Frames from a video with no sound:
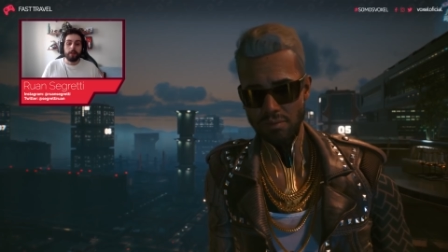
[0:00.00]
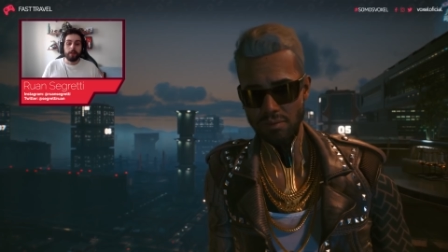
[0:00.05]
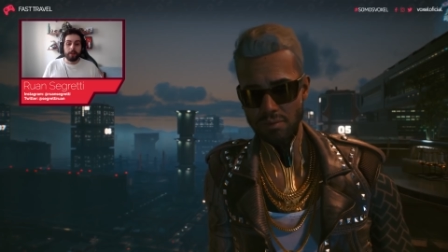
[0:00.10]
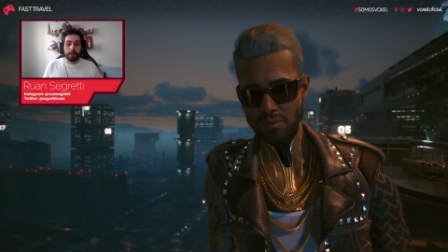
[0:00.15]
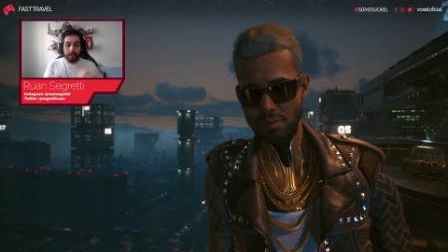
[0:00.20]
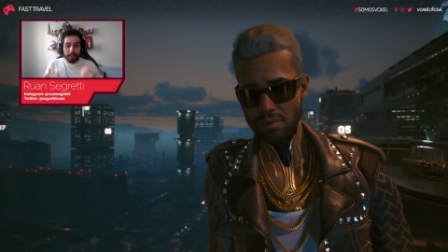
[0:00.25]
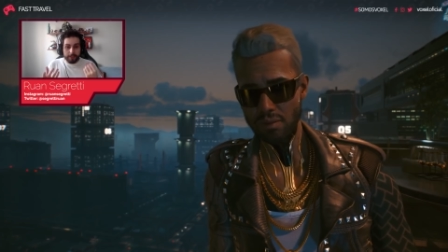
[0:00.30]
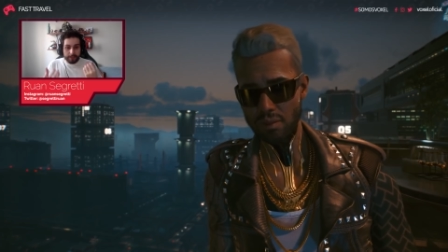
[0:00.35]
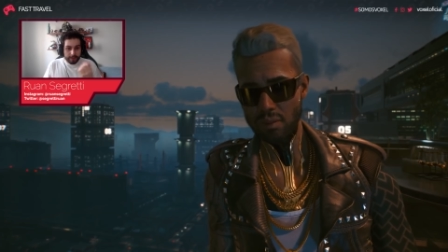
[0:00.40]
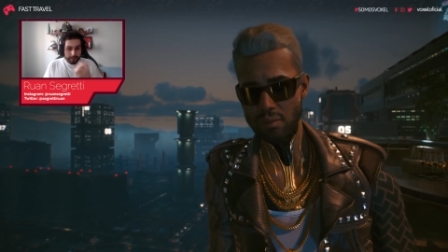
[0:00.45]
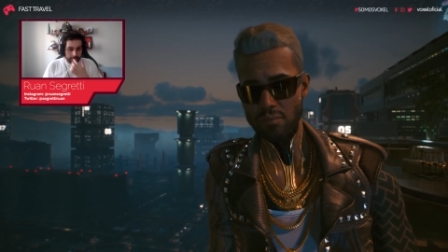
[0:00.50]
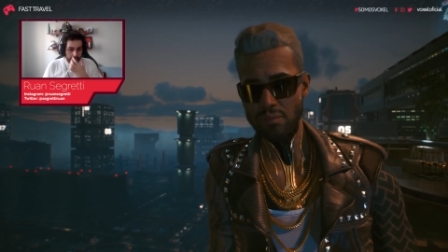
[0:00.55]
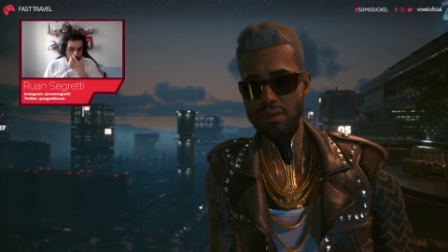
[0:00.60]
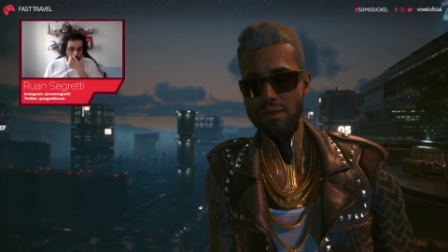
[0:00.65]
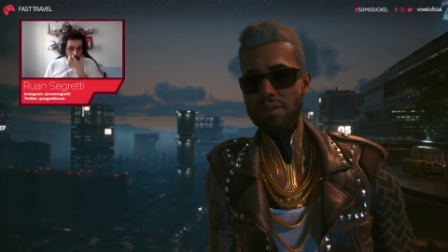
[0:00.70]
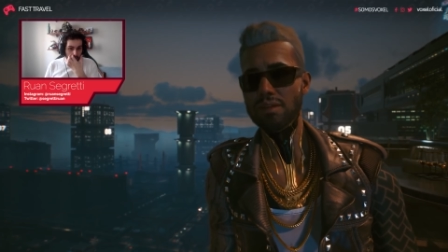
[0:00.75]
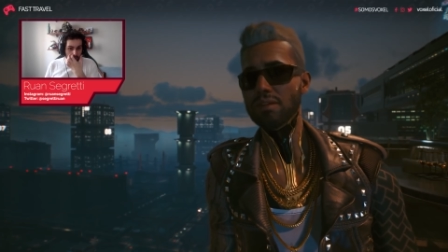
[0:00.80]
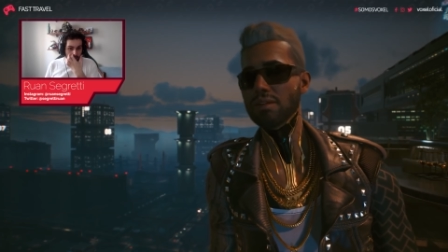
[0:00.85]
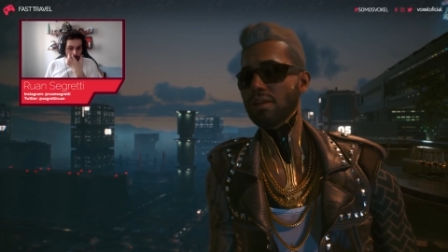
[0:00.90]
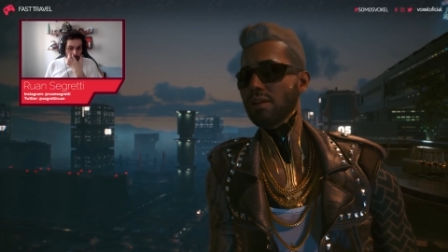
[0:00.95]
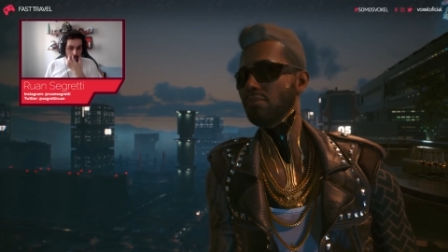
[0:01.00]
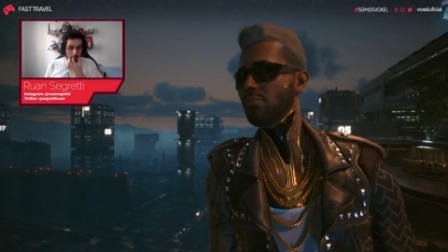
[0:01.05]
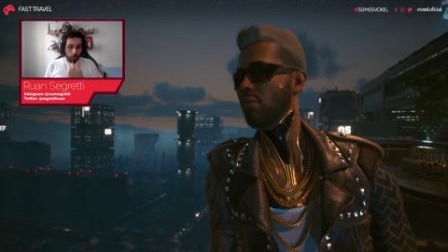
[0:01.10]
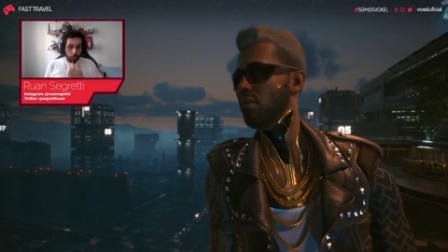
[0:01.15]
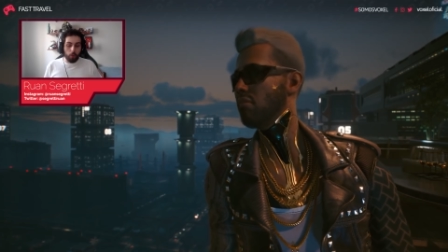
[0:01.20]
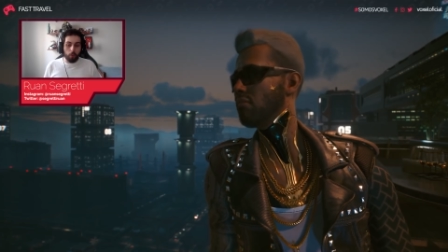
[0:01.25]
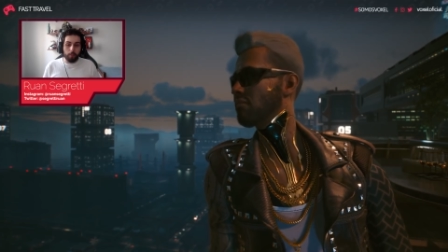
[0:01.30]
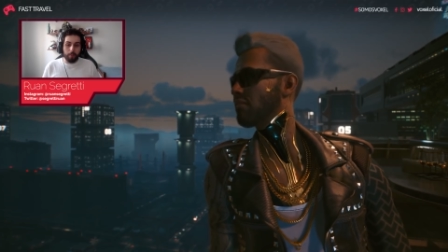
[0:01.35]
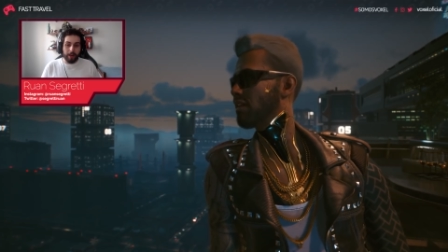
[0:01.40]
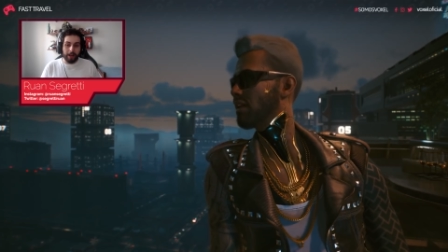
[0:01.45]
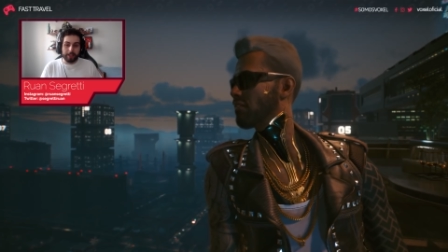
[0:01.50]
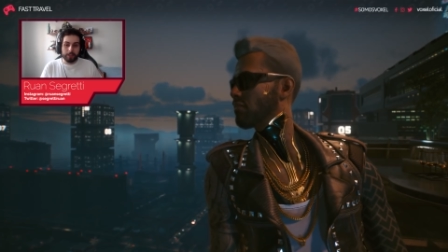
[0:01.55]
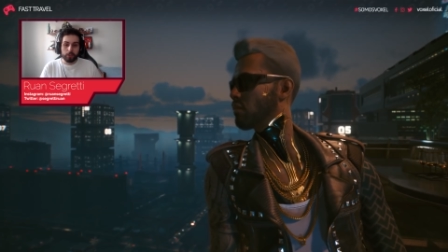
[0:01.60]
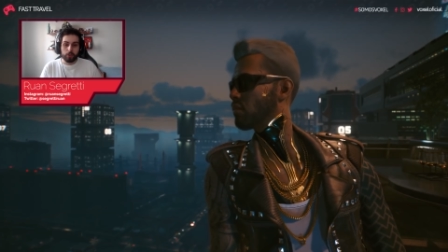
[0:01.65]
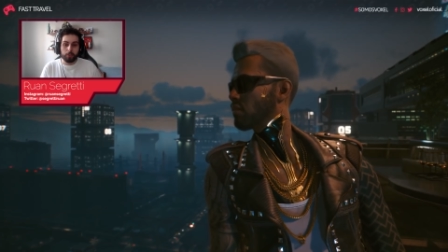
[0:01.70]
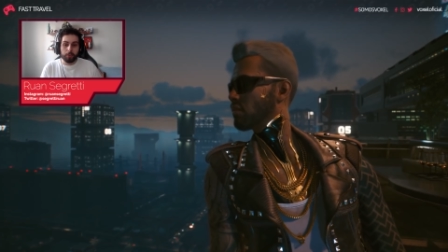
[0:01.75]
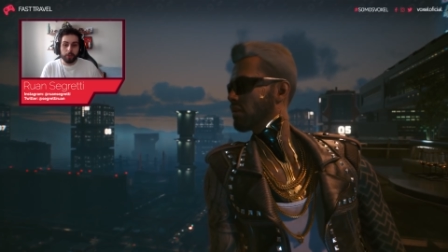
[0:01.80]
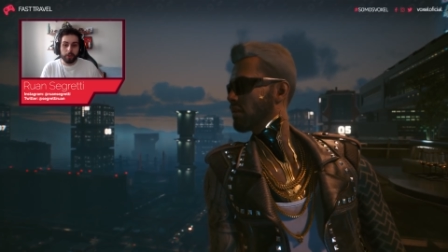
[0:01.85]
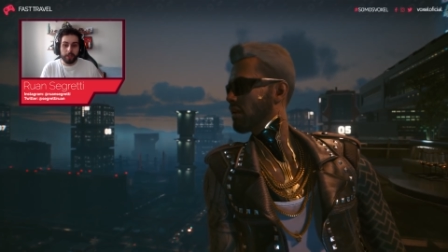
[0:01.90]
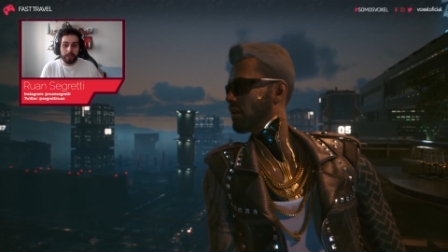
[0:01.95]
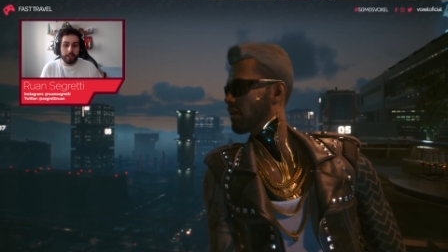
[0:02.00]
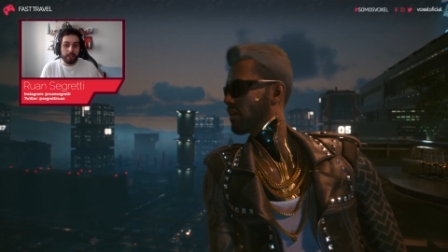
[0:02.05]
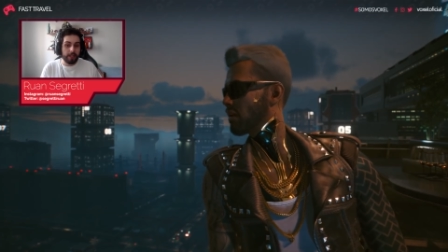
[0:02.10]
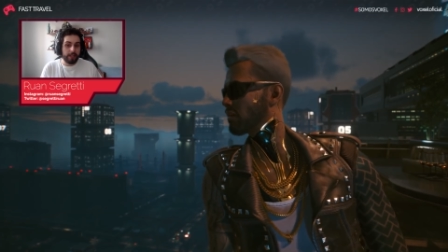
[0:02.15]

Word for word: Eles contam um pouco mais sobre o que